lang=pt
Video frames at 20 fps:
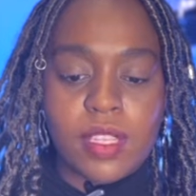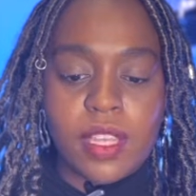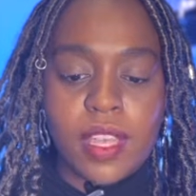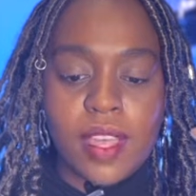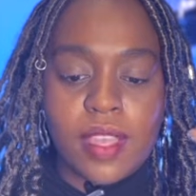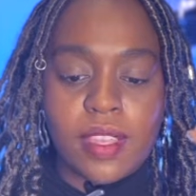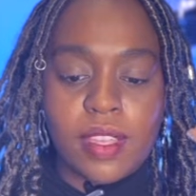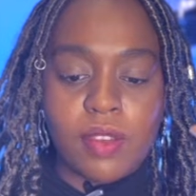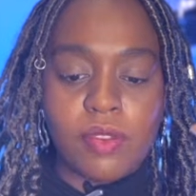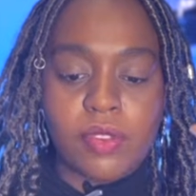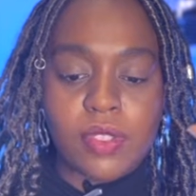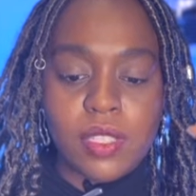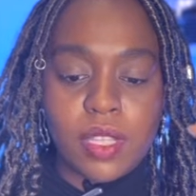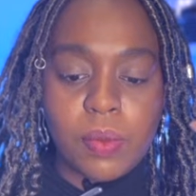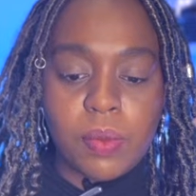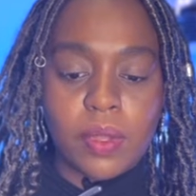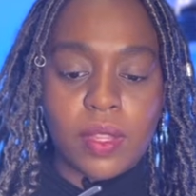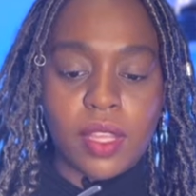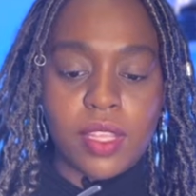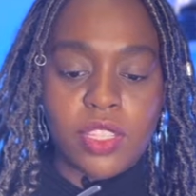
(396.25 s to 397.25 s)
E aí eu vou
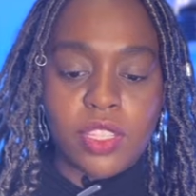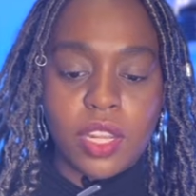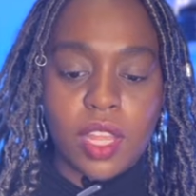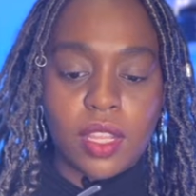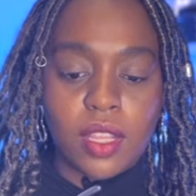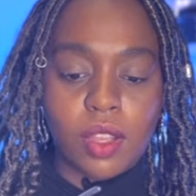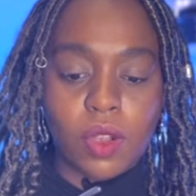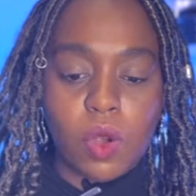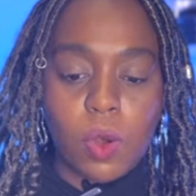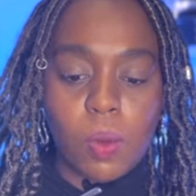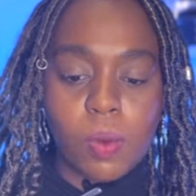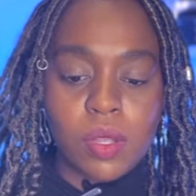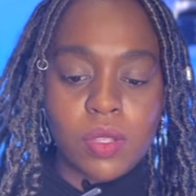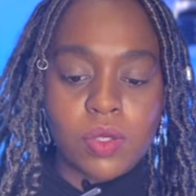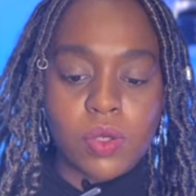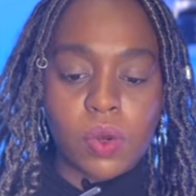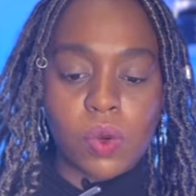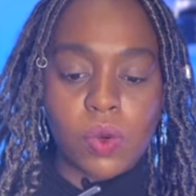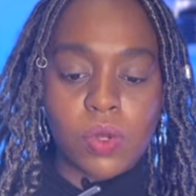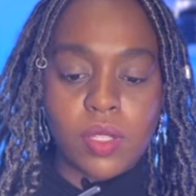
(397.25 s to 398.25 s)
sempre ter a direita como
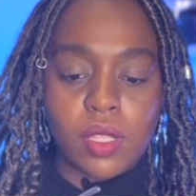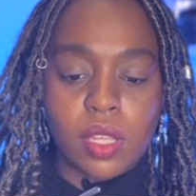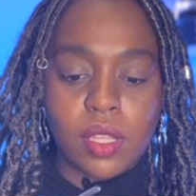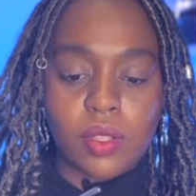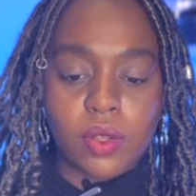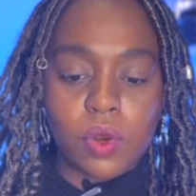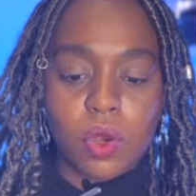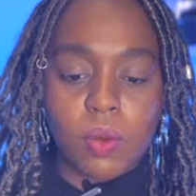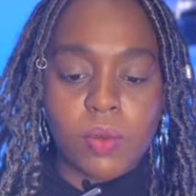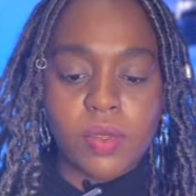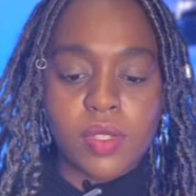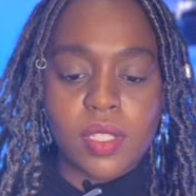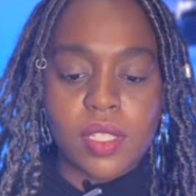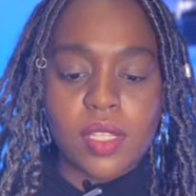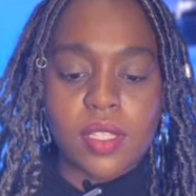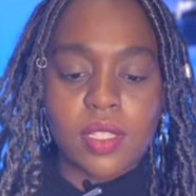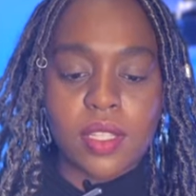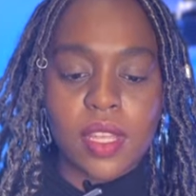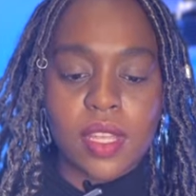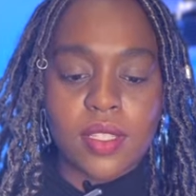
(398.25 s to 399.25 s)
azul, o centro como
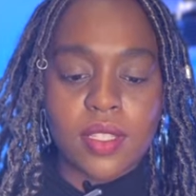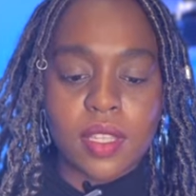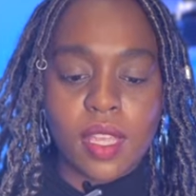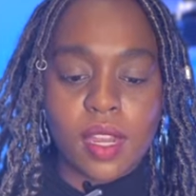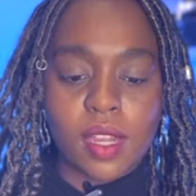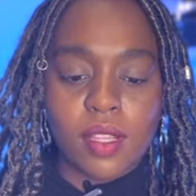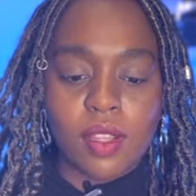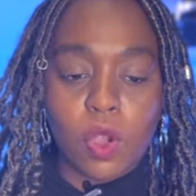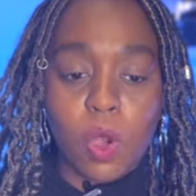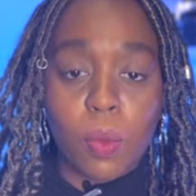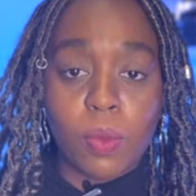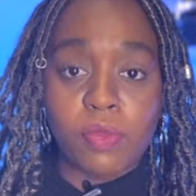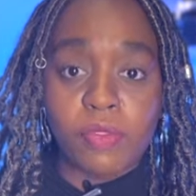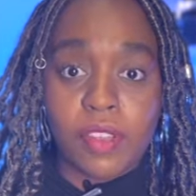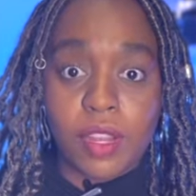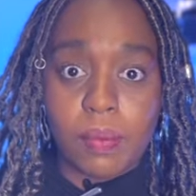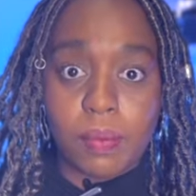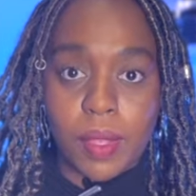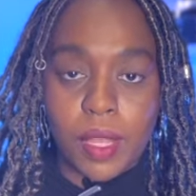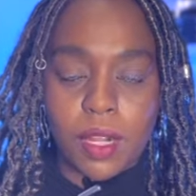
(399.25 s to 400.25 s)
cinza e a esquerda como
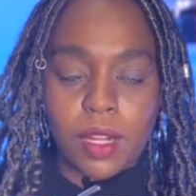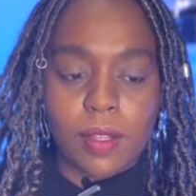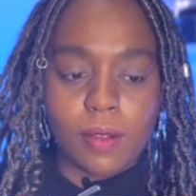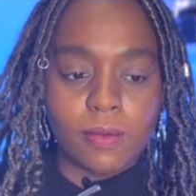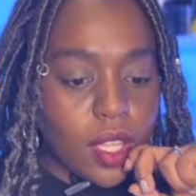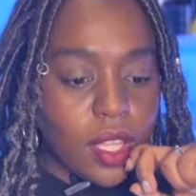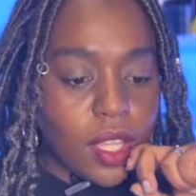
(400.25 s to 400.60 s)
vermelha.